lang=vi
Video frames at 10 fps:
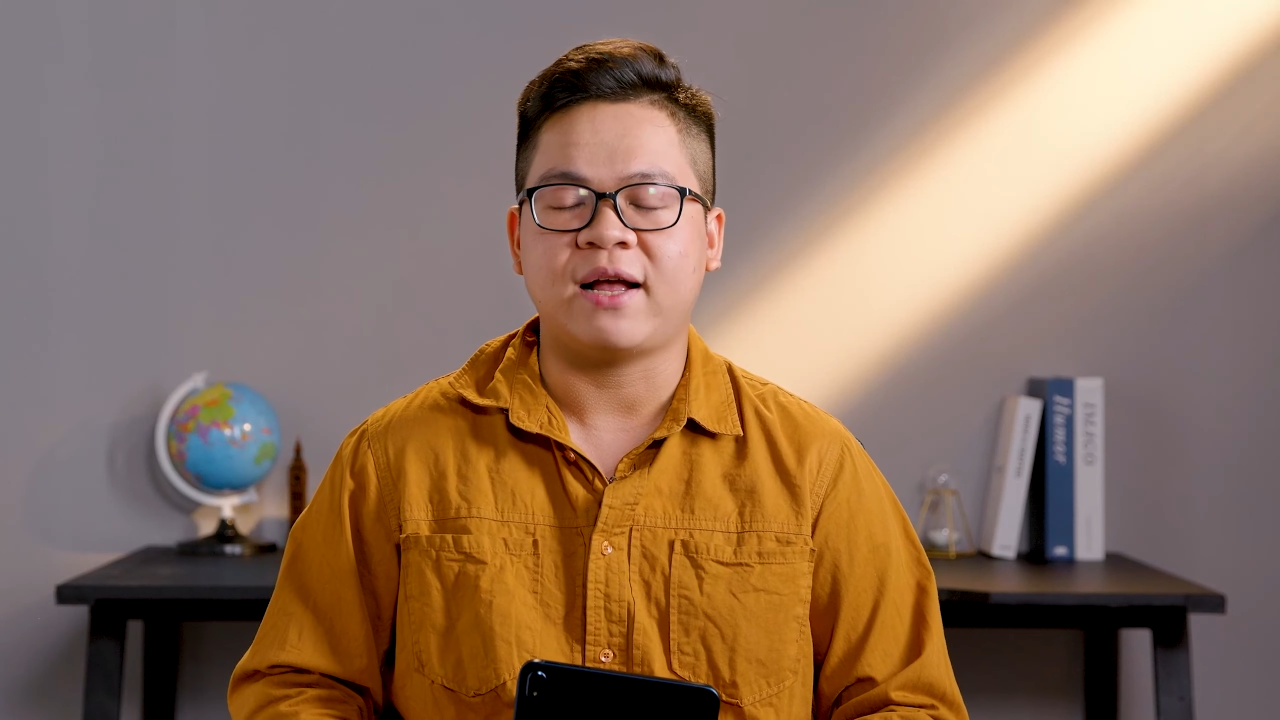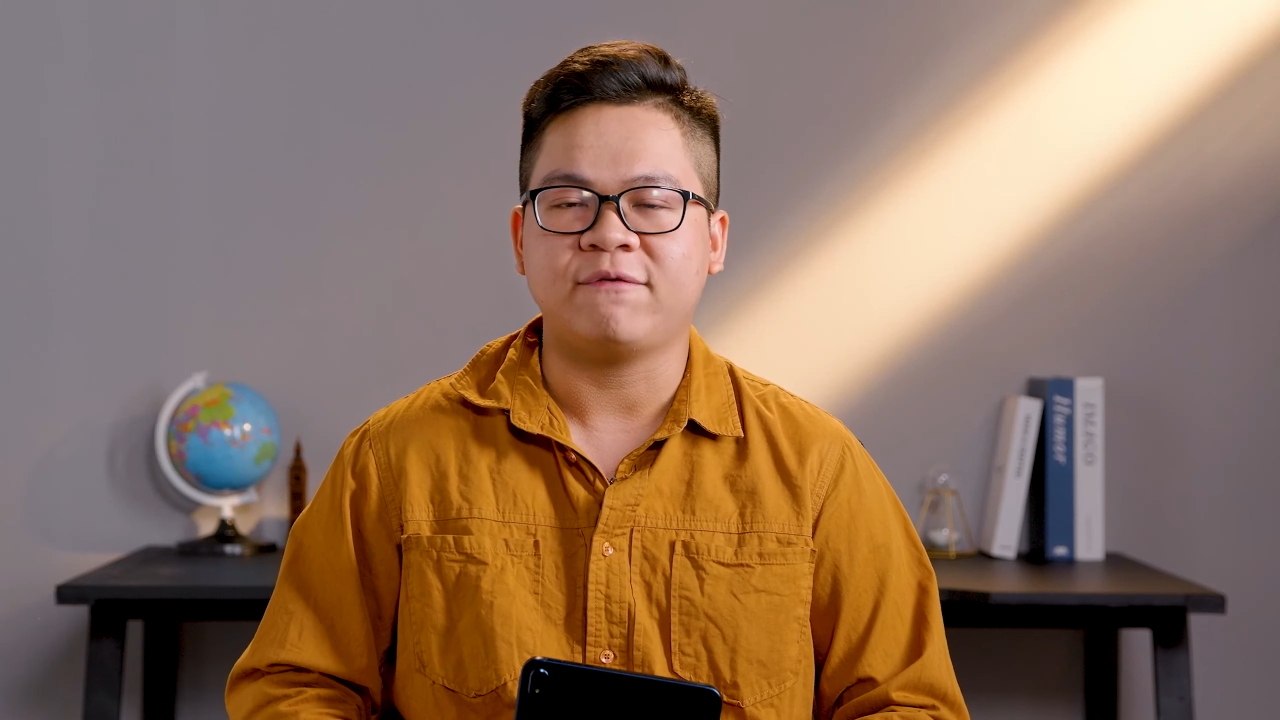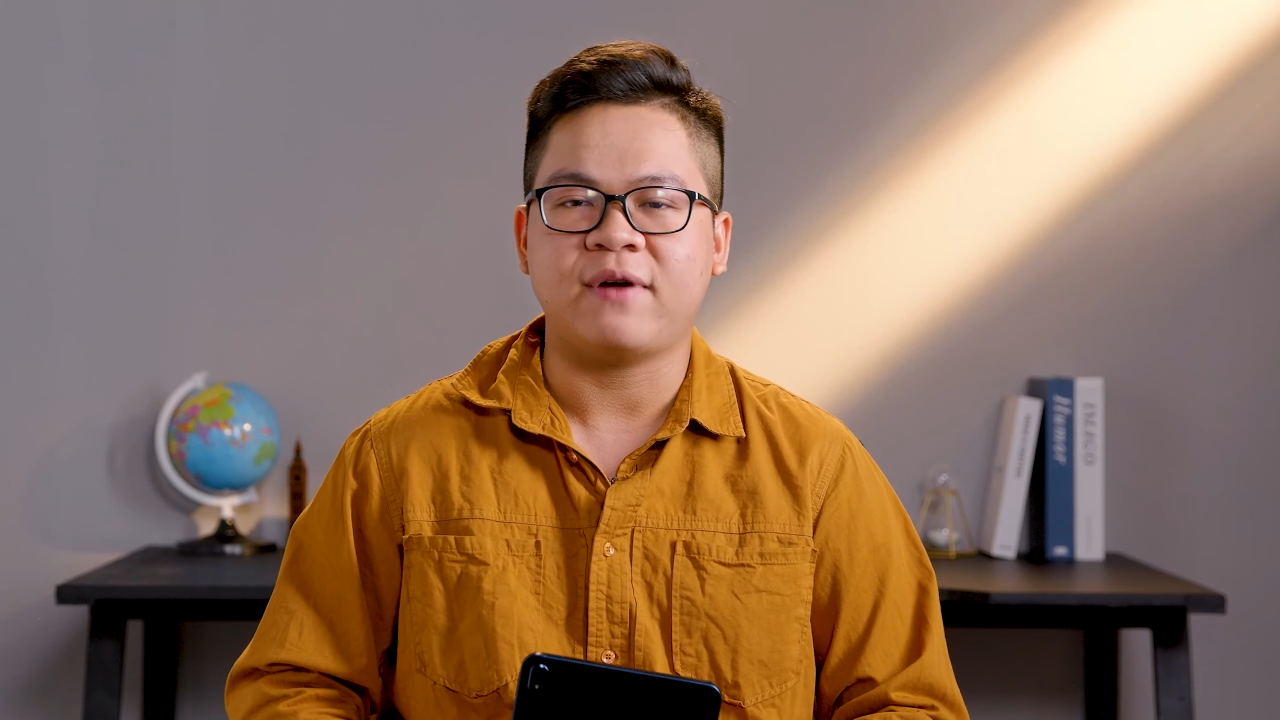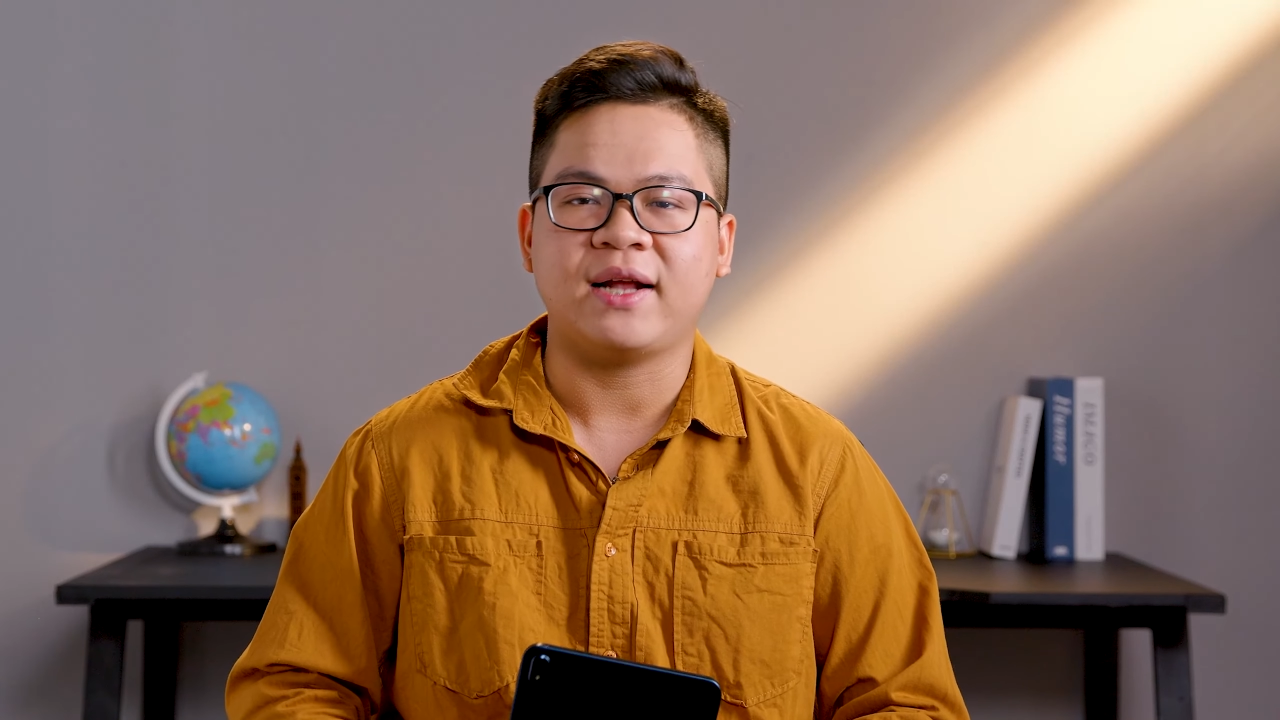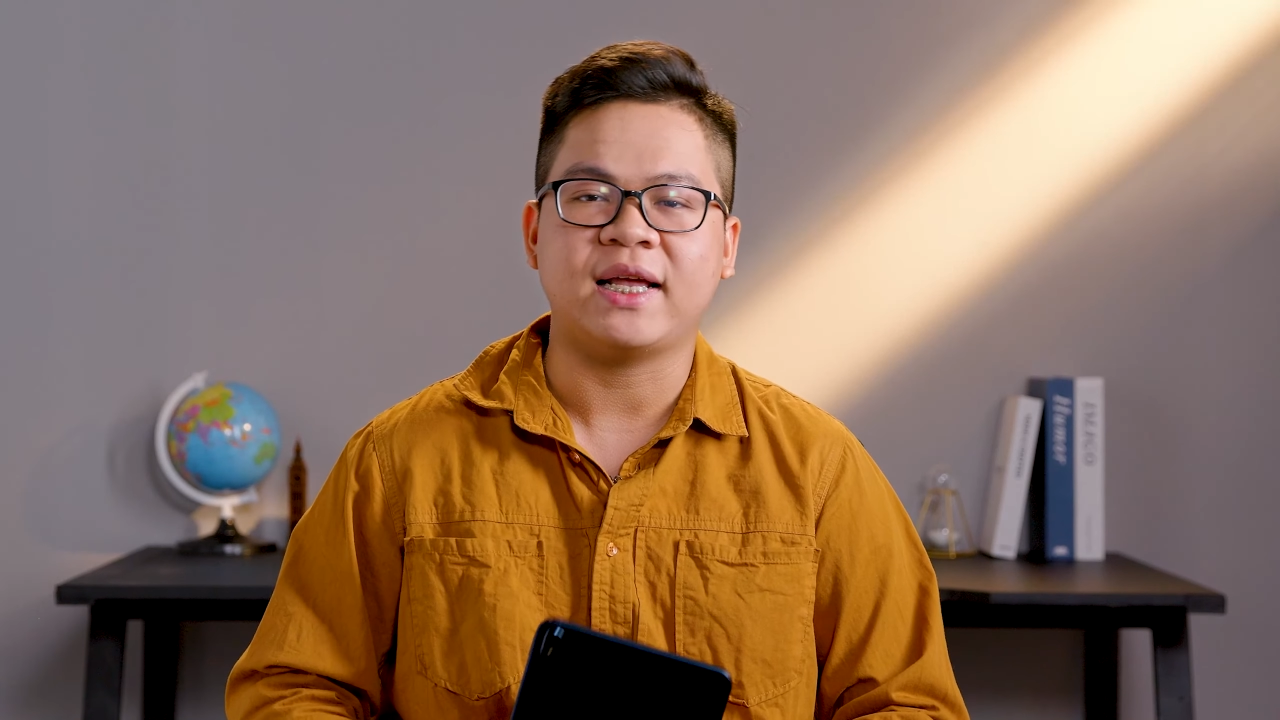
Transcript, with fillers: khám phá,